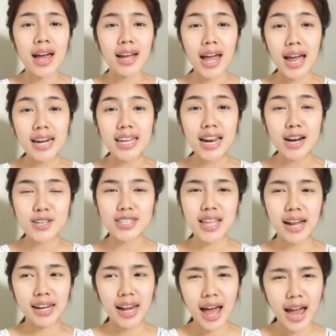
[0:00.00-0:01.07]
การที่เราจะแต่
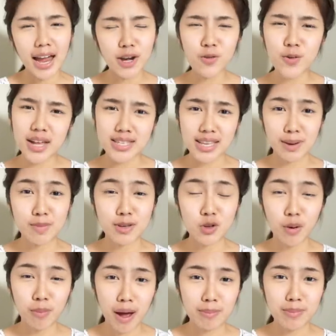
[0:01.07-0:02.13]
งหน้าให้ดูเนียนใสมีสุข
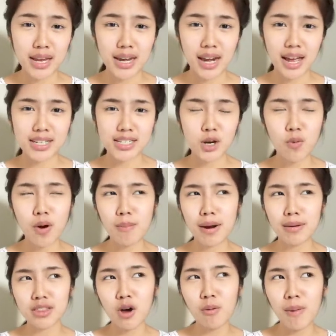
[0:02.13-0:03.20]
ภาพดีเนี่ยชีว่ามัน
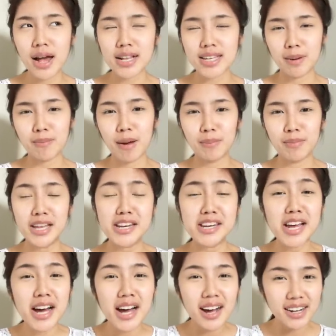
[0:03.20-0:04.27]
ต้องมาจากแบบอินเน
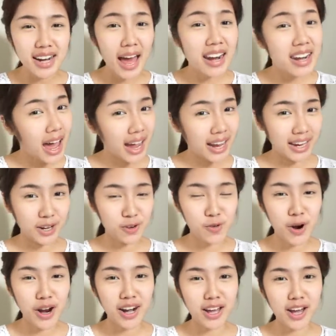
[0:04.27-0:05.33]
อร์ด้านในด้ว
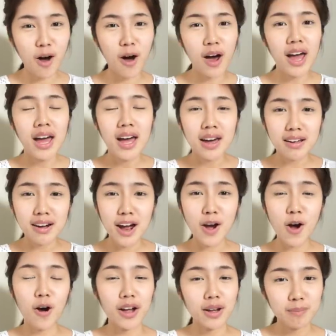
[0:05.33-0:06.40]
ย แล้วก็เรื่อง
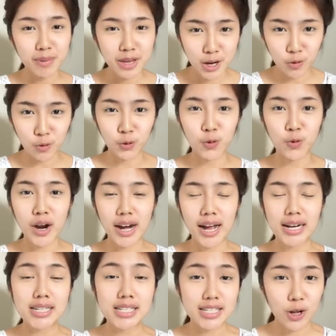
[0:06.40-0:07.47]
ของผิวด้วยนะคะ
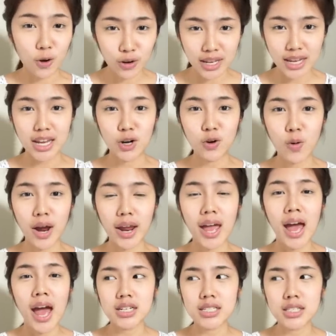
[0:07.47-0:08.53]
คือจะต้องดีด้วย
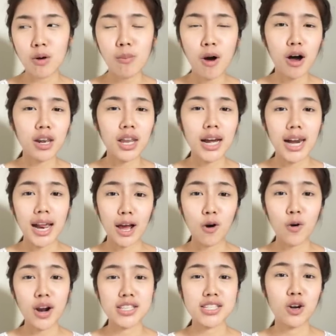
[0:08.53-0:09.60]
คืือต้องบอกเลยหลายๆ ค
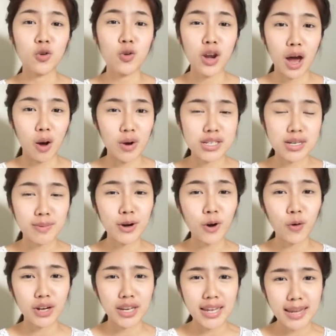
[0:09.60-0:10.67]
นอาจจะรู้อยู่แล้วว่าชีเป็นค
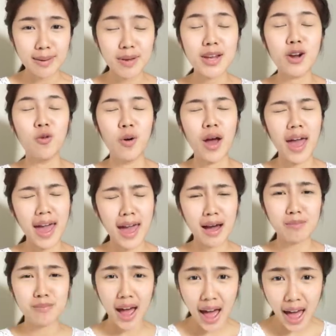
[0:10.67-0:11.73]
นที่ผิวแห้ง
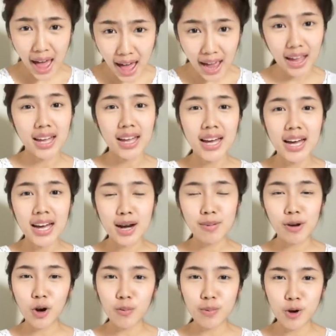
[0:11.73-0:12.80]
มาก คือ
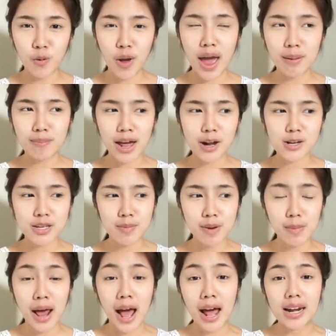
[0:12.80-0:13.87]
เป็นคนผิวแห้งมากแล้วจะมี
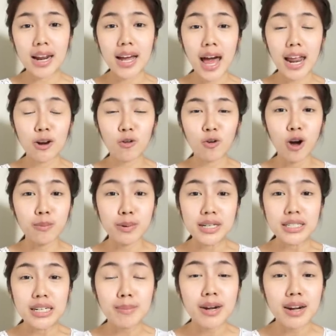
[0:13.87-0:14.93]
ปัญหาเรื่องการลงรองพื้น
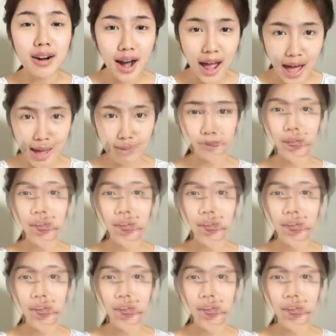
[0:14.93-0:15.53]
แล้วเป็นคราบ